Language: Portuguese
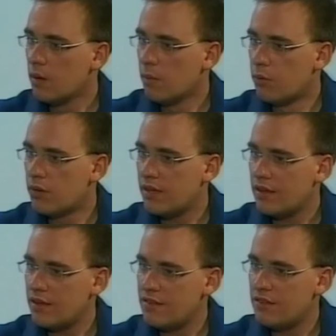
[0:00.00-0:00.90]
Porque
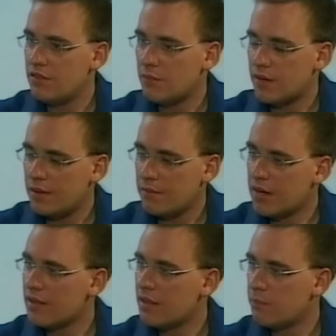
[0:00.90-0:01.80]
existe uma
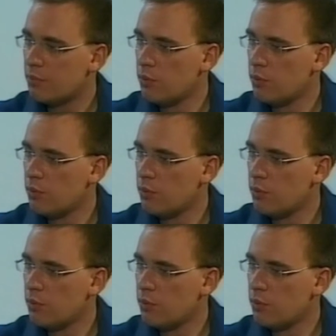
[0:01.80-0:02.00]
demanda por